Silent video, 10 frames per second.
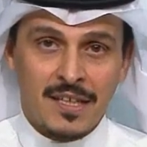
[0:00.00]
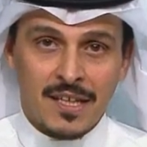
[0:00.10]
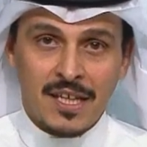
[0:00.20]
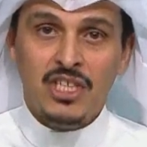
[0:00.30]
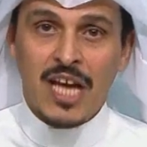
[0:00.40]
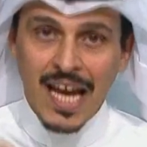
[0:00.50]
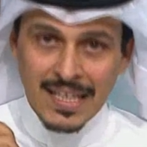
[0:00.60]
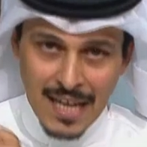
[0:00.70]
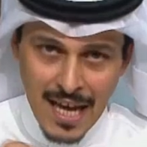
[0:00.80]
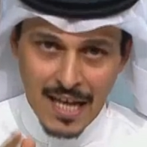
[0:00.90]

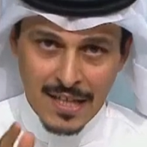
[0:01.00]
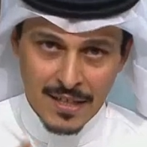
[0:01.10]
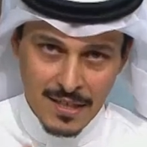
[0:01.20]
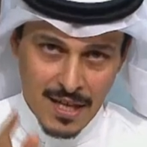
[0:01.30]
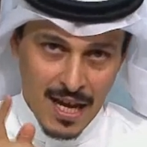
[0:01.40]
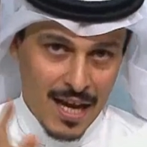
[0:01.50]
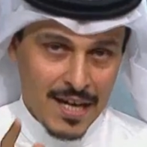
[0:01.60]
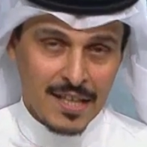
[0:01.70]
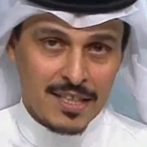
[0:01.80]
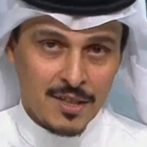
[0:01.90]
رجالات الاهلي عن
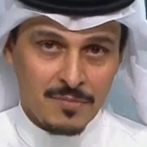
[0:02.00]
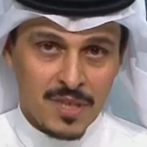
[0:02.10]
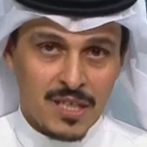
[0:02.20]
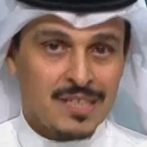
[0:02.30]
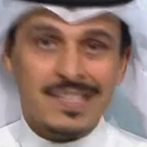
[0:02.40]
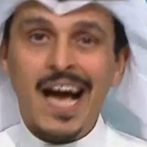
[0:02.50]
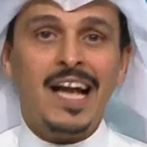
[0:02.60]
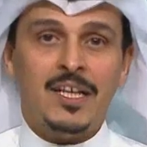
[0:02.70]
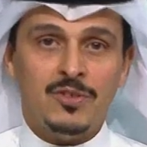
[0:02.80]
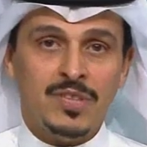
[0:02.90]
ناديهم
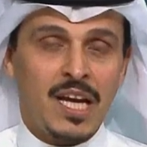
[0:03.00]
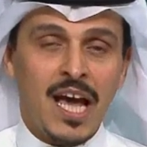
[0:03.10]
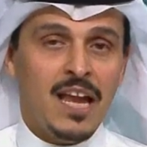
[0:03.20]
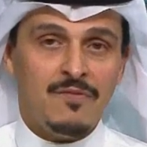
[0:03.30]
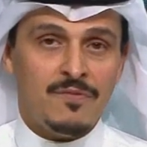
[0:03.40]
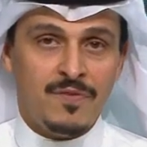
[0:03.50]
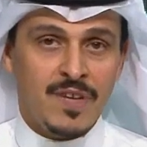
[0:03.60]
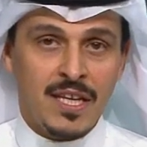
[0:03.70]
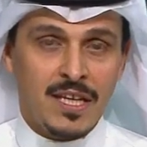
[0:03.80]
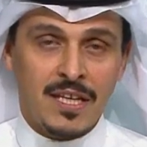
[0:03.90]
تاكدوا ان الاهلي
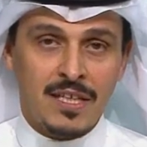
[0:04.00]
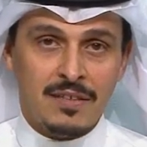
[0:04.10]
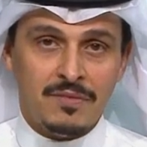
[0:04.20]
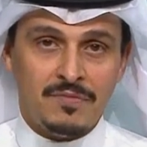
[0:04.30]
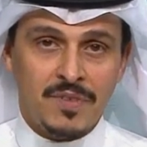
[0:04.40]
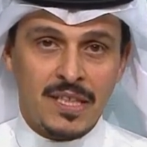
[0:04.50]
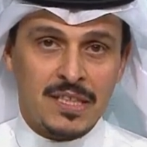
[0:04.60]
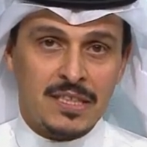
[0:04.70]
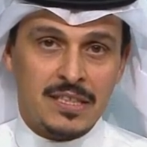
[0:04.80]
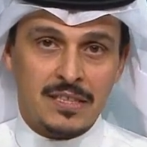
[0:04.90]
في
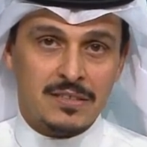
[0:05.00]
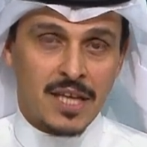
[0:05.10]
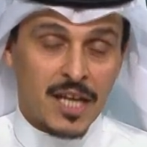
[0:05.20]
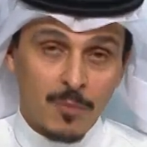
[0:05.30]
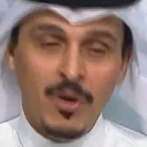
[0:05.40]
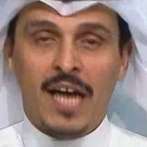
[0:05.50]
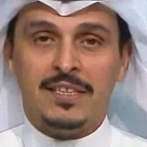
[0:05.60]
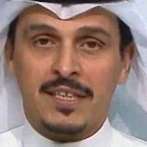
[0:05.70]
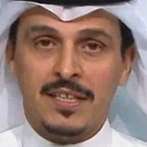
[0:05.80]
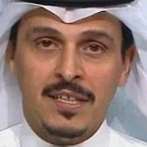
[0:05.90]
في طريق
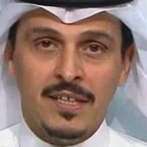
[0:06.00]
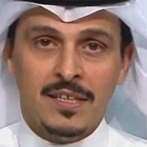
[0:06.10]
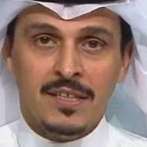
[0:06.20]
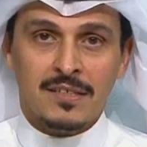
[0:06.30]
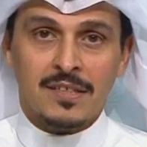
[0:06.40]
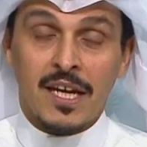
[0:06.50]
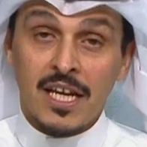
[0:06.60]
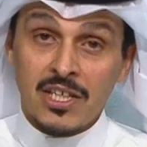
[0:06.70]
منحدر طريق